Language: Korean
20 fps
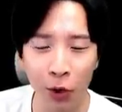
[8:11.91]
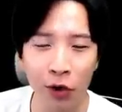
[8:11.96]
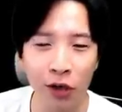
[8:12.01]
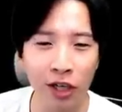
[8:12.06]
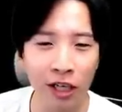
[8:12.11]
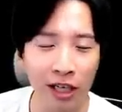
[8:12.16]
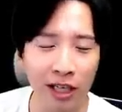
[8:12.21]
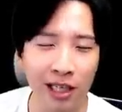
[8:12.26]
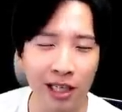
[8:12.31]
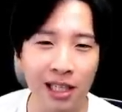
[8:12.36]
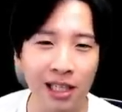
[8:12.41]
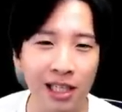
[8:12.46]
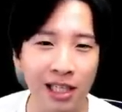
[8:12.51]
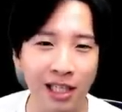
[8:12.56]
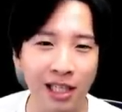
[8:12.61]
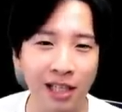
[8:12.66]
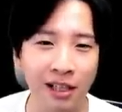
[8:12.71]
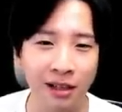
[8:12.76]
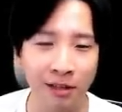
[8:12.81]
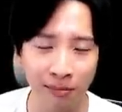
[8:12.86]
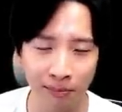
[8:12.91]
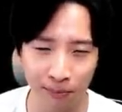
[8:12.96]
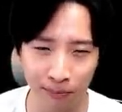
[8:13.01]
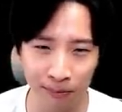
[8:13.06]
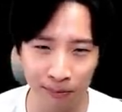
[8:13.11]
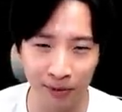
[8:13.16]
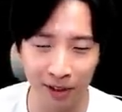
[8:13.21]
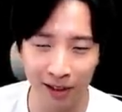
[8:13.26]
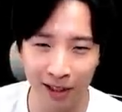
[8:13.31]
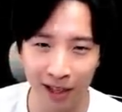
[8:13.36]
효력이 있는지는
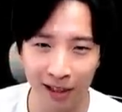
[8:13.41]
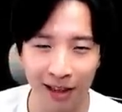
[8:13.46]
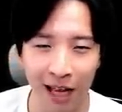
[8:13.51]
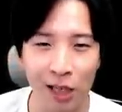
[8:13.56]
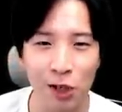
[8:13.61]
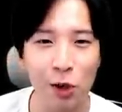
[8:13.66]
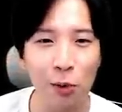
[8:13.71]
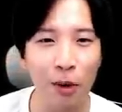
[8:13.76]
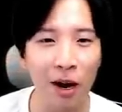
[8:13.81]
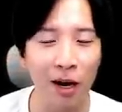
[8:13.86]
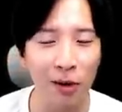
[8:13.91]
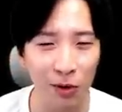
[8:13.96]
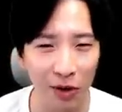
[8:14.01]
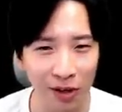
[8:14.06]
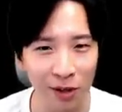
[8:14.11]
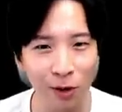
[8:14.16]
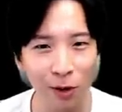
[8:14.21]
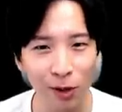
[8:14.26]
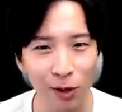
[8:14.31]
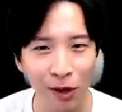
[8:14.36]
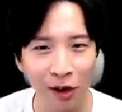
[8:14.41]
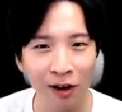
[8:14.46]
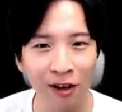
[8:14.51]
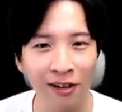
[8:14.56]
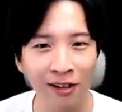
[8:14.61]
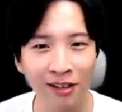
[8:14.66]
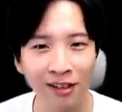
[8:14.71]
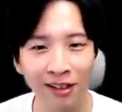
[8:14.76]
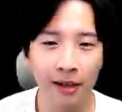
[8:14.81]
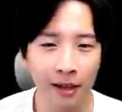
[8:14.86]
이제 따져봐야 되는
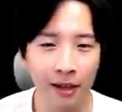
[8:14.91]
거죠.